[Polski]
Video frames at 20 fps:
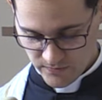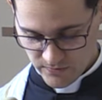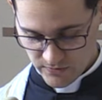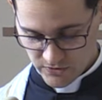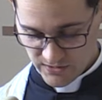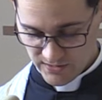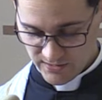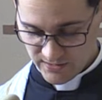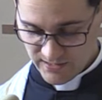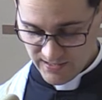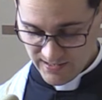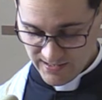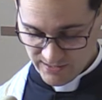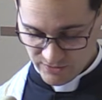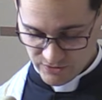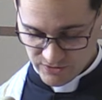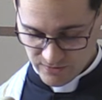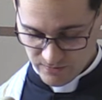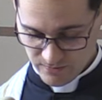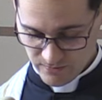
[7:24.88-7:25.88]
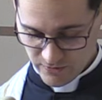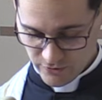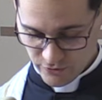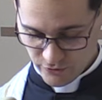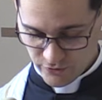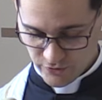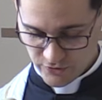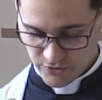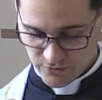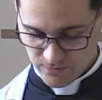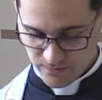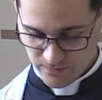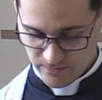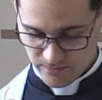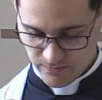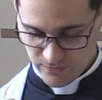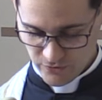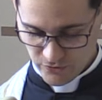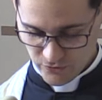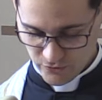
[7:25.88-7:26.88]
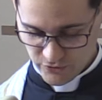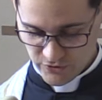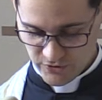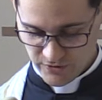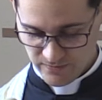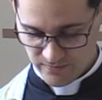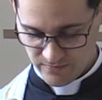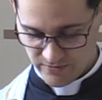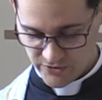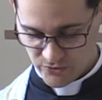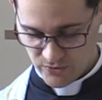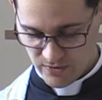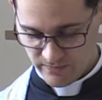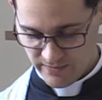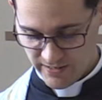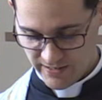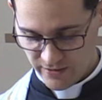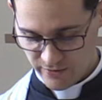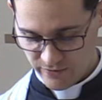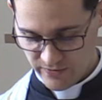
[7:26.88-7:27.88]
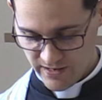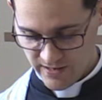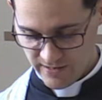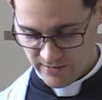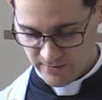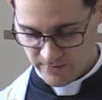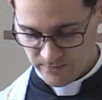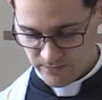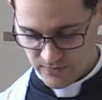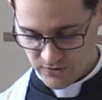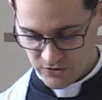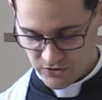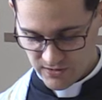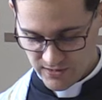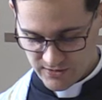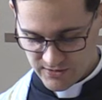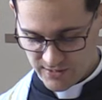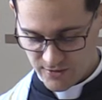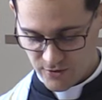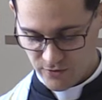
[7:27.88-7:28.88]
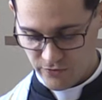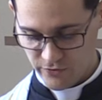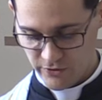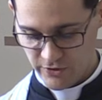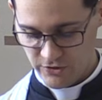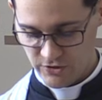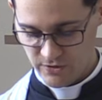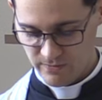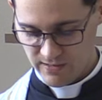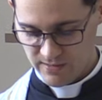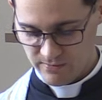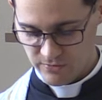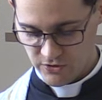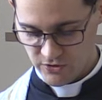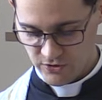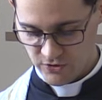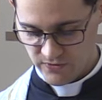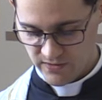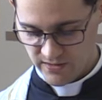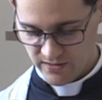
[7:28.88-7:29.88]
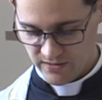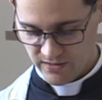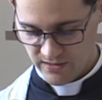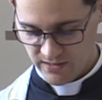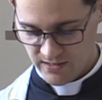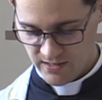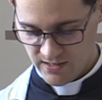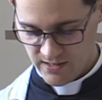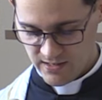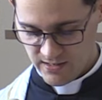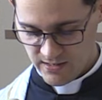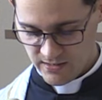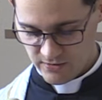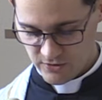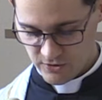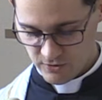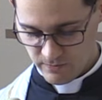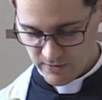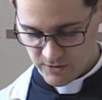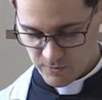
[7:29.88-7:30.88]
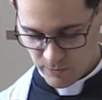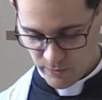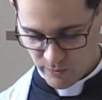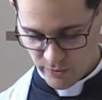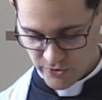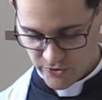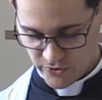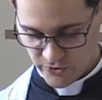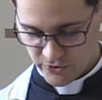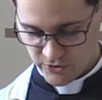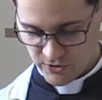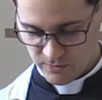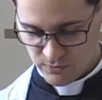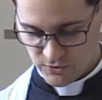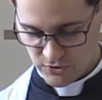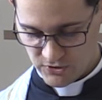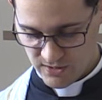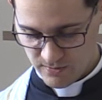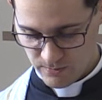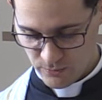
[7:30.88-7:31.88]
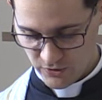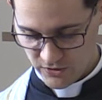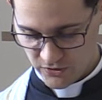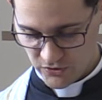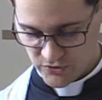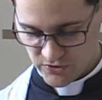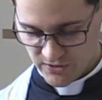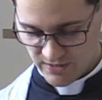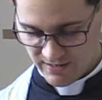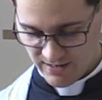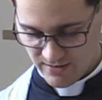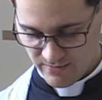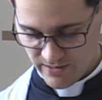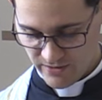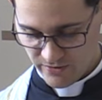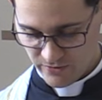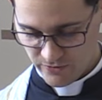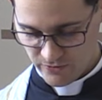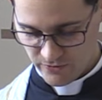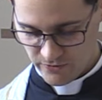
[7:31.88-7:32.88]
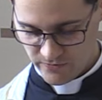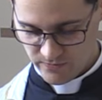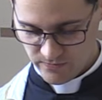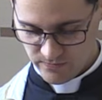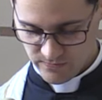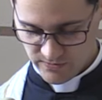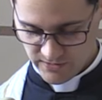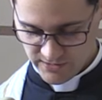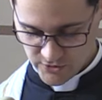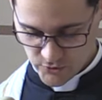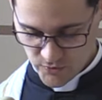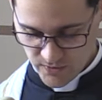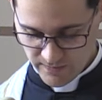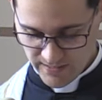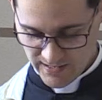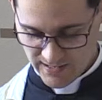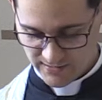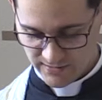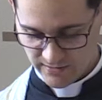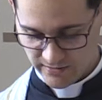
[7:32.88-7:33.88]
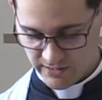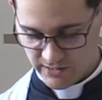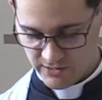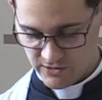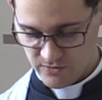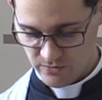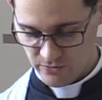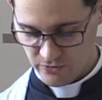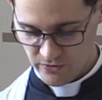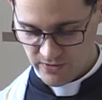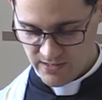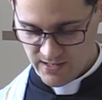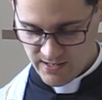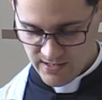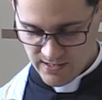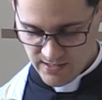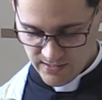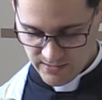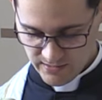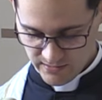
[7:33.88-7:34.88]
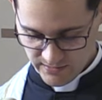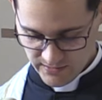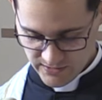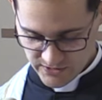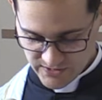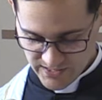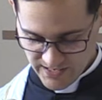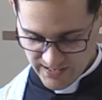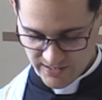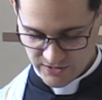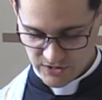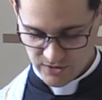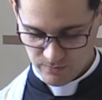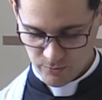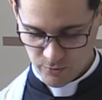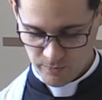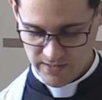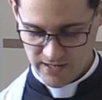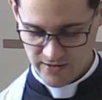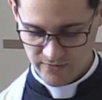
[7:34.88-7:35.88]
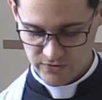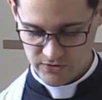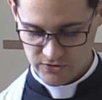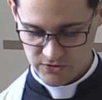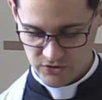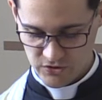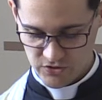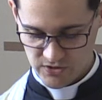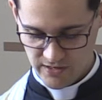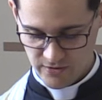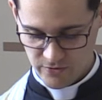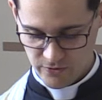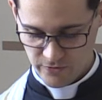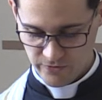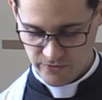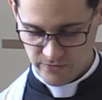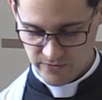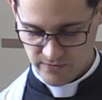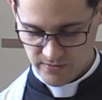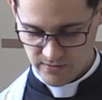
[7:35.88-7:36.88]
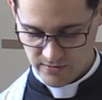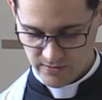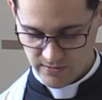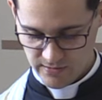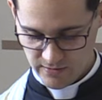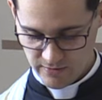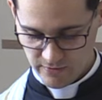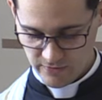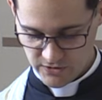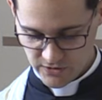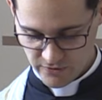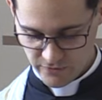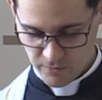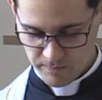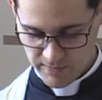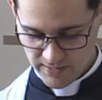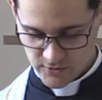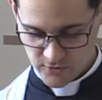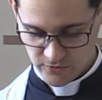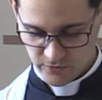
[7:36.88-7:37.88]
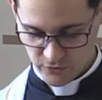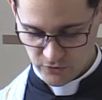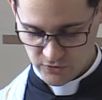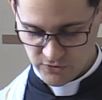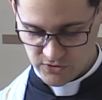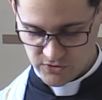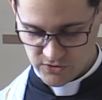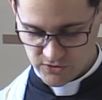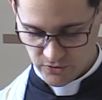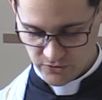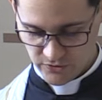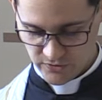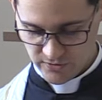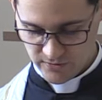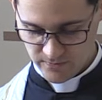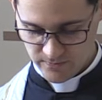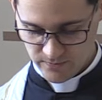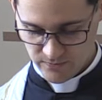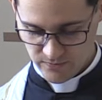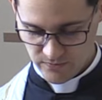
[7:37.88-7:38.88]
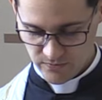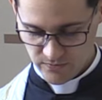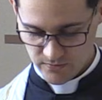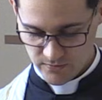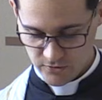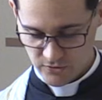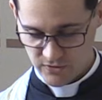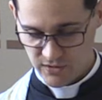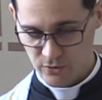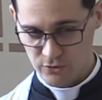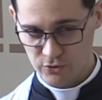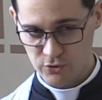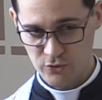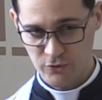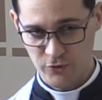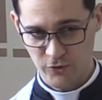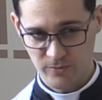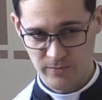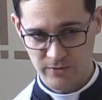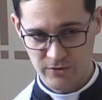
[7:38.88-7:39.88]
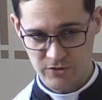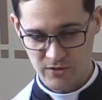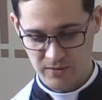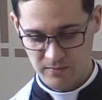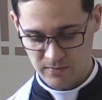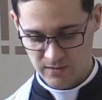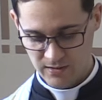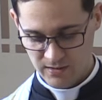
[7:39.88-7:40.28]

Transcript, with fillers: Jeżeli teraz kogoś nudzi zgłębianie wiary, źle zachowuje się na mszy świętej, czy bez pobożności przystępuje do sakramentów, nie zgłębia katechizmu, nie stara się poprawić z grzechów, e, właśnie wypracowując cnoty, to nie oszukujmy się,